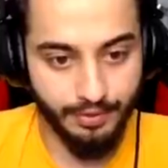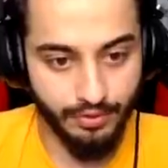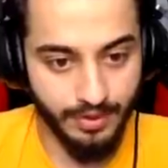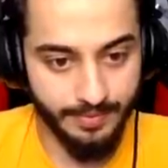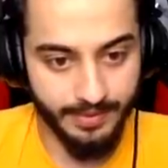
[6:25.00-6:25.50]

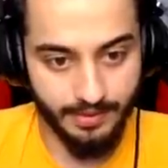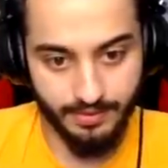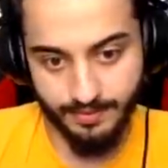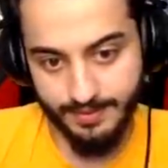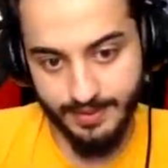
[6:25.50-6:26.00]
Şurada bir
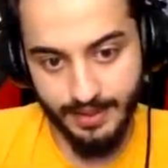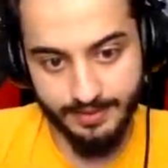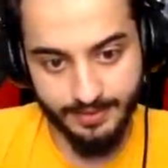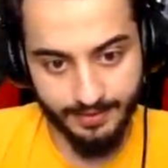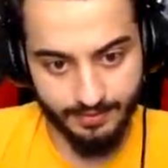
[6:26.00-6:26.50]

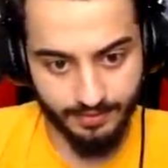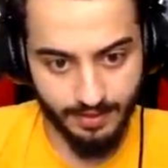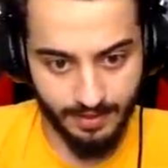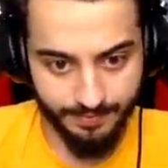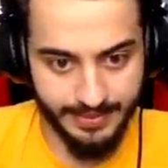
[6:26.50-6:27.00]
silah...
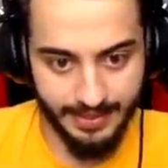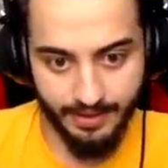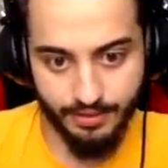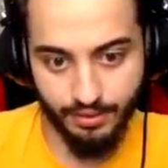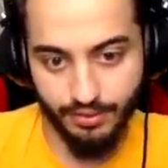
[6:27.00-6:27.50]
Ha, bir
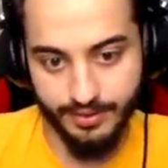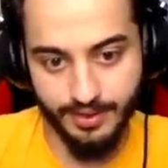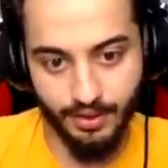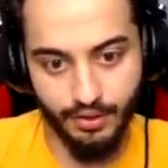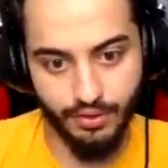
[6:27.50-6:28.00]
tane
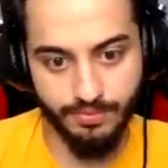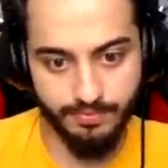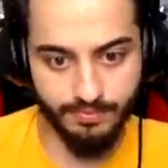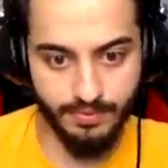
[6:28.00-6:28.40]
sosisli görüyorum.